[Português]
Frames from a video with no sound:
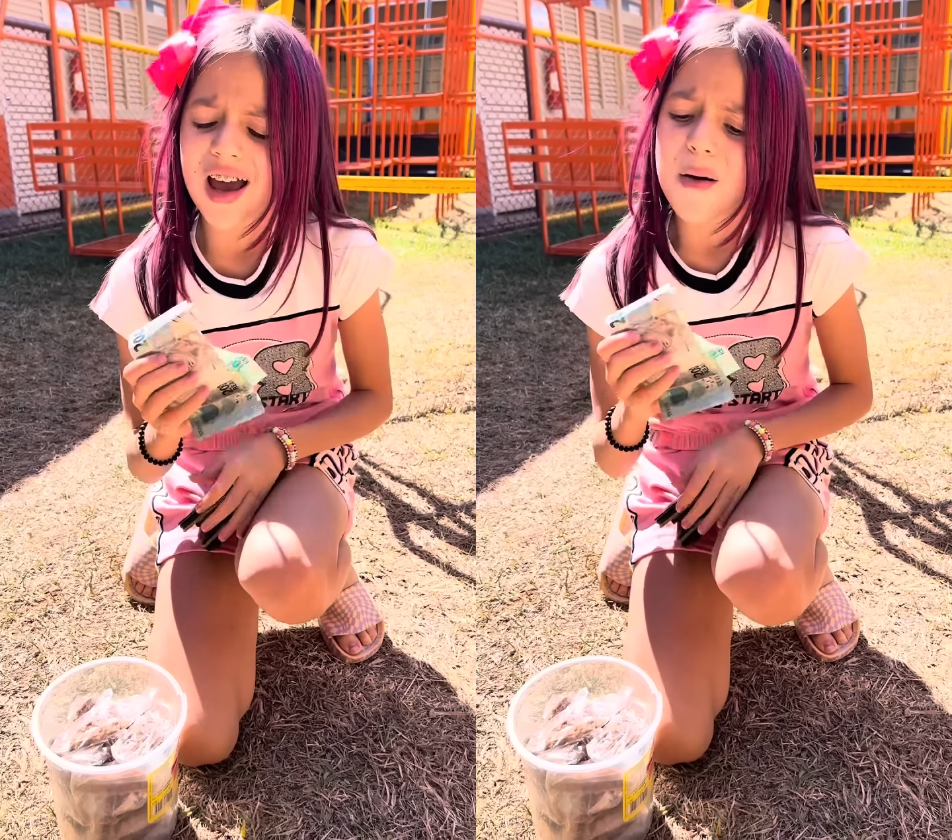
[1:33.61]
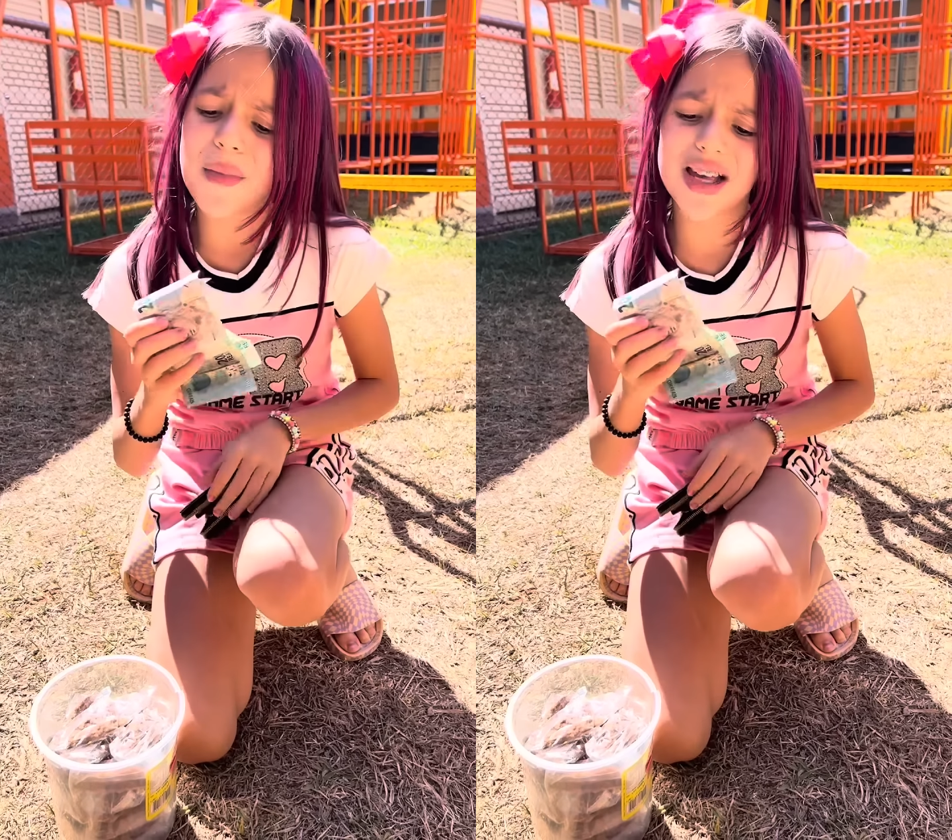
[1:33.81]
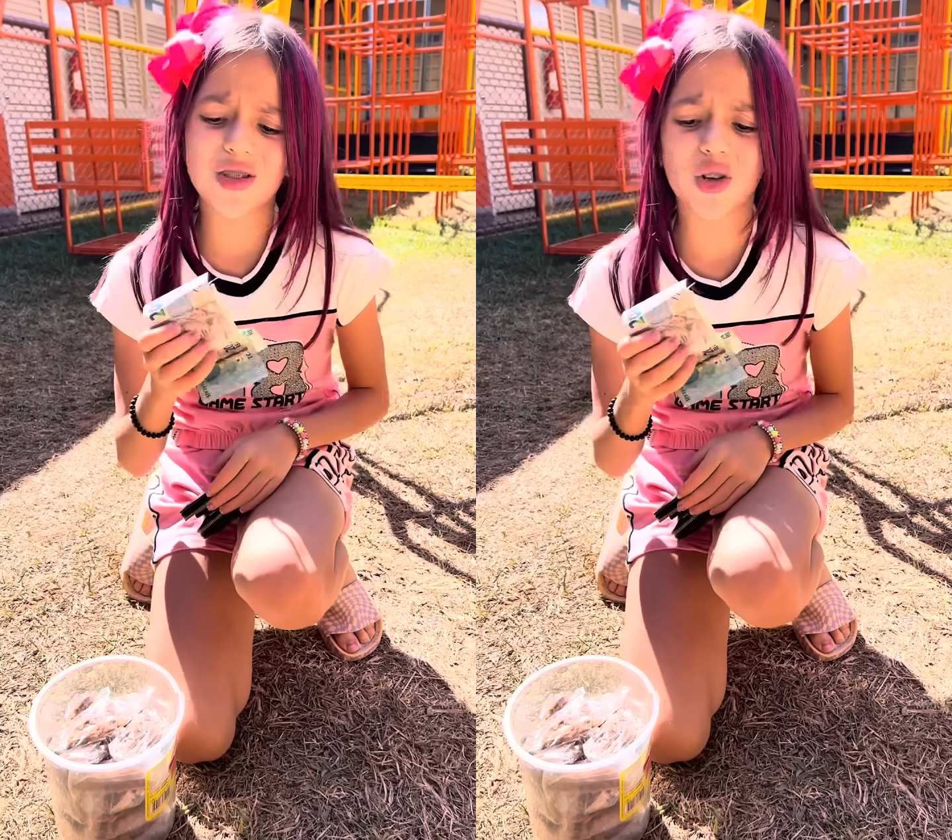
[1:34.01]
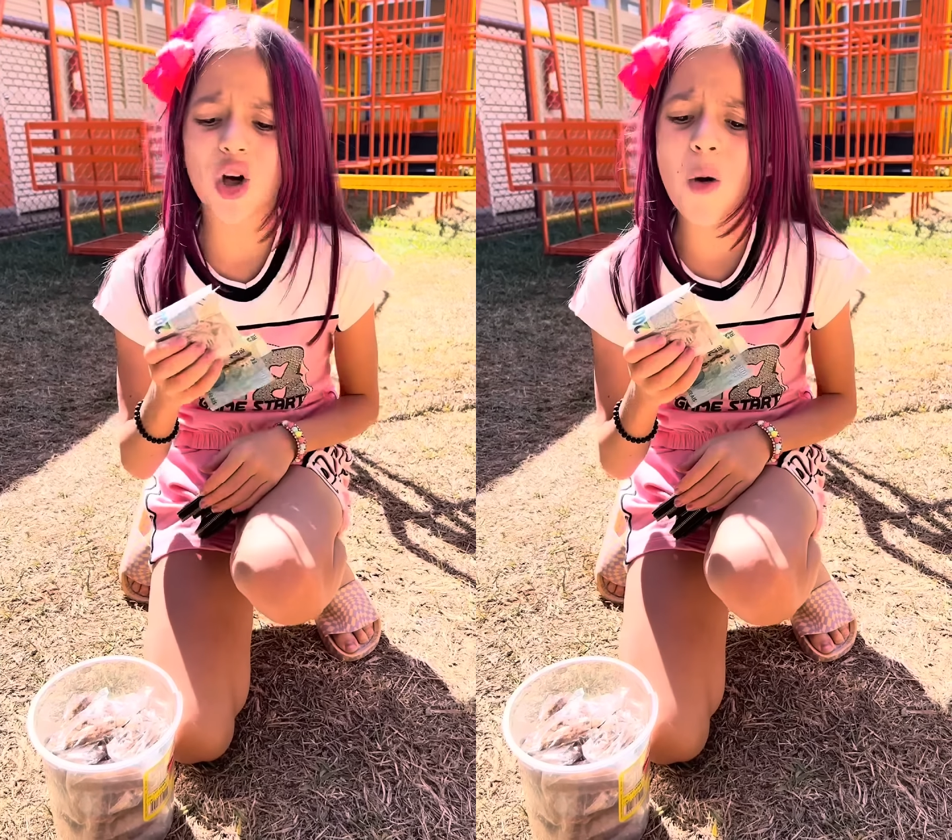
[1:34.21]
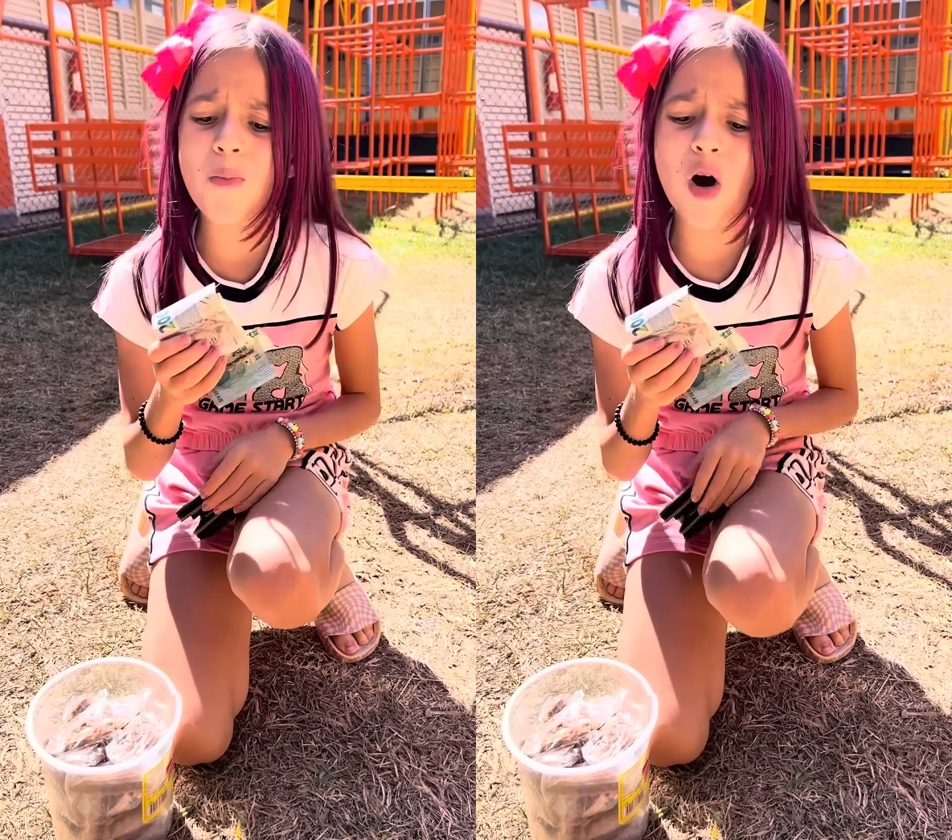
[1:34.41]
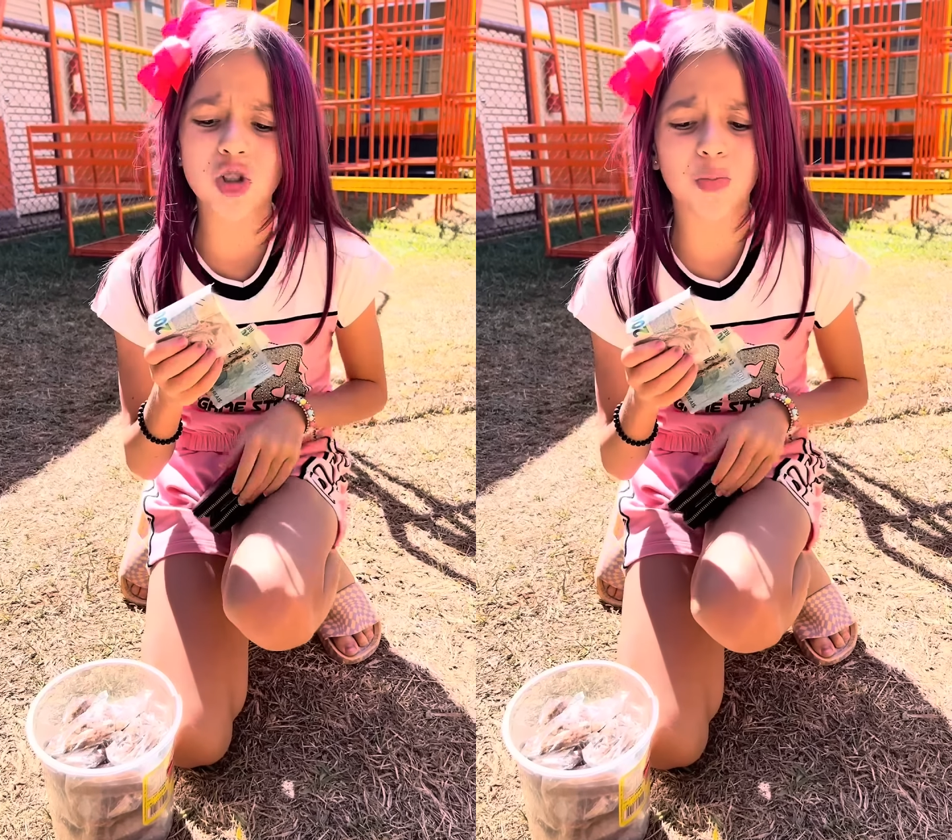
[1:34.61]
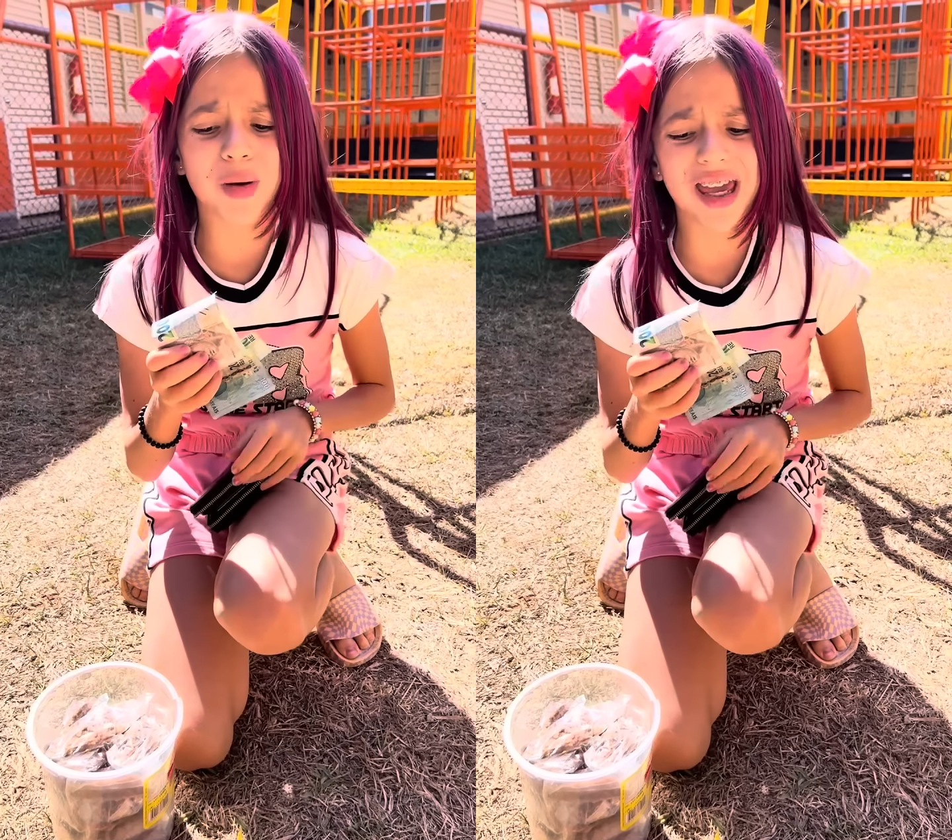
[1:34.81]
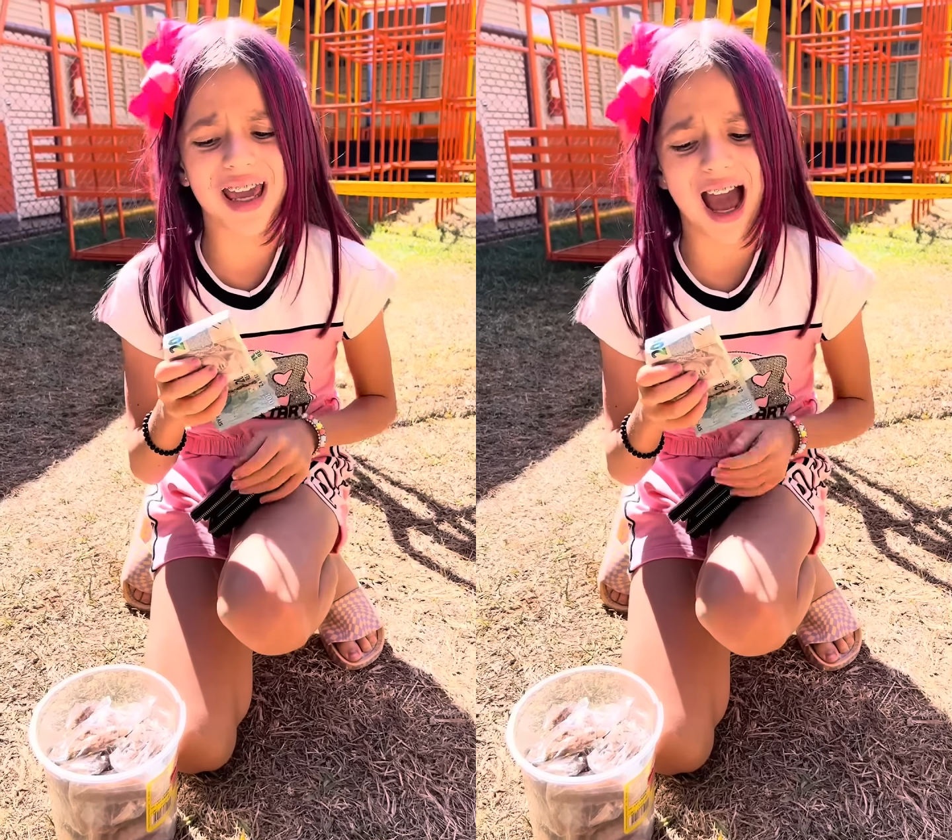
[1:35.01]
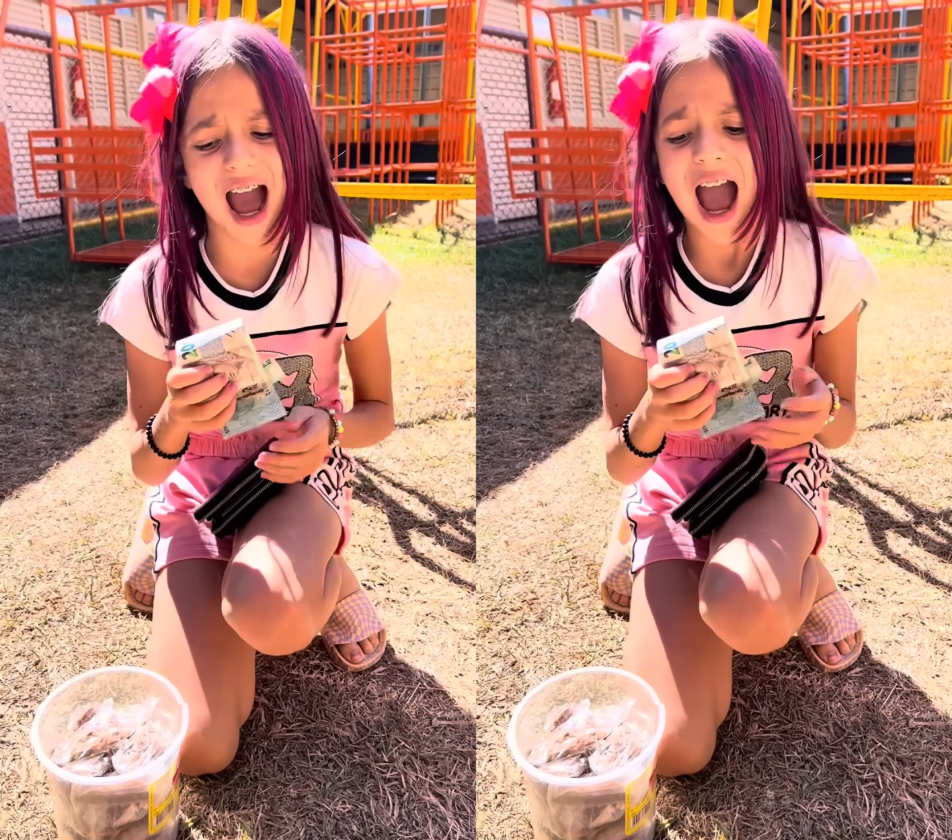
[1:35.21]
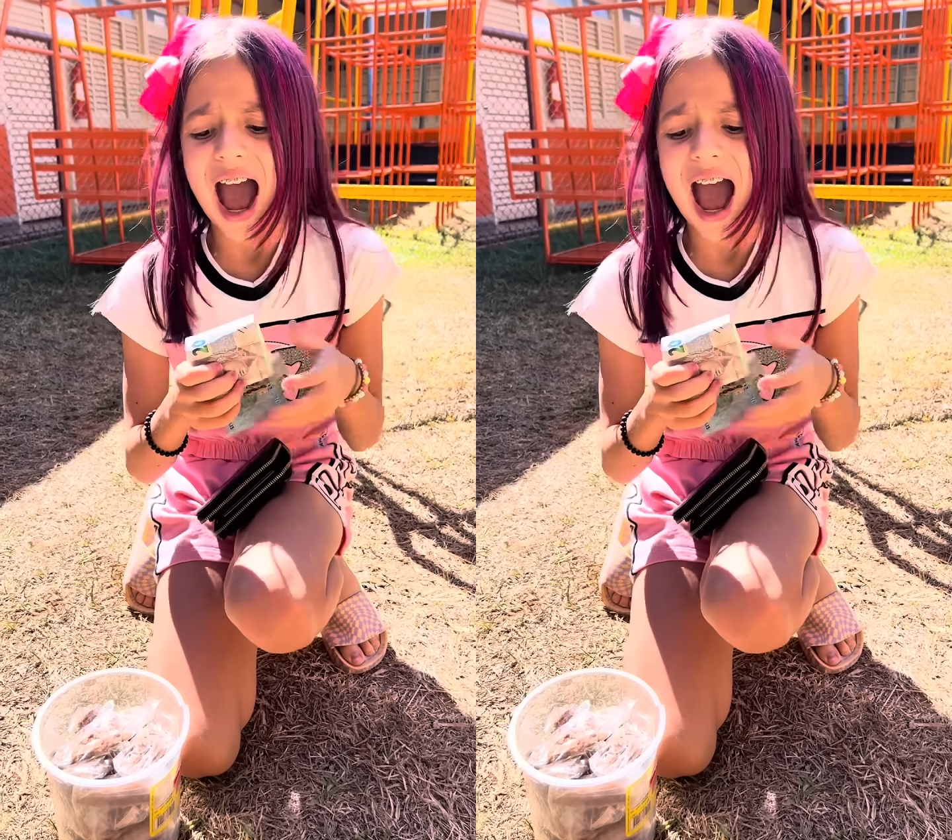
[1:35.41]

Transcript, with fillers: Mas eu não posso pegar,